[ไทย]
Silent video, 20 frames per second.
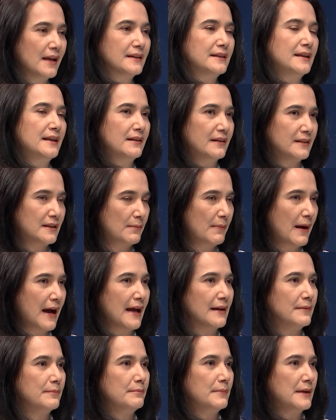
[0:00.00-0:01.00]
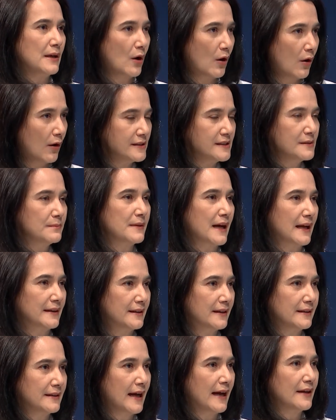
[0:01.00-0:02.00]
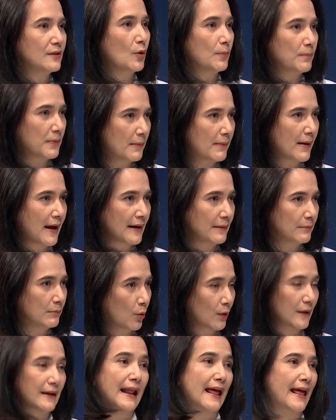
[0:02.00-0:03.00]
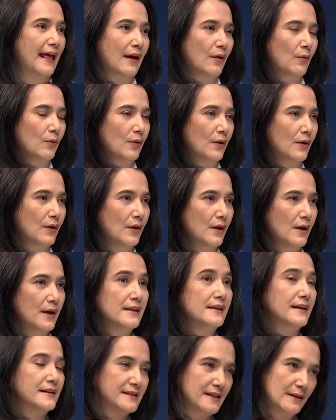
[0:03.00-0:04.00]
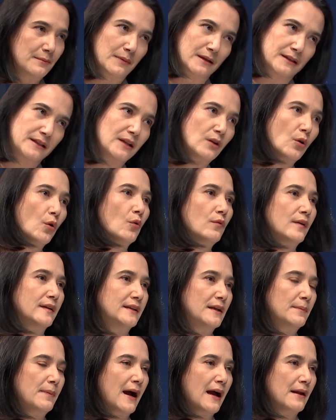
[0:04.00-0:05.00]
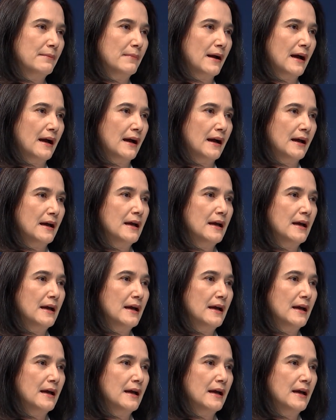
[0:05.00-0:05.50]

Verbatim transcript: ที่รัฐบาลมีข้อจำกัดทางด้านงบประมาณหมดแล้วอย่างเช่นเหมือนที่โควิดที่ผ่านมา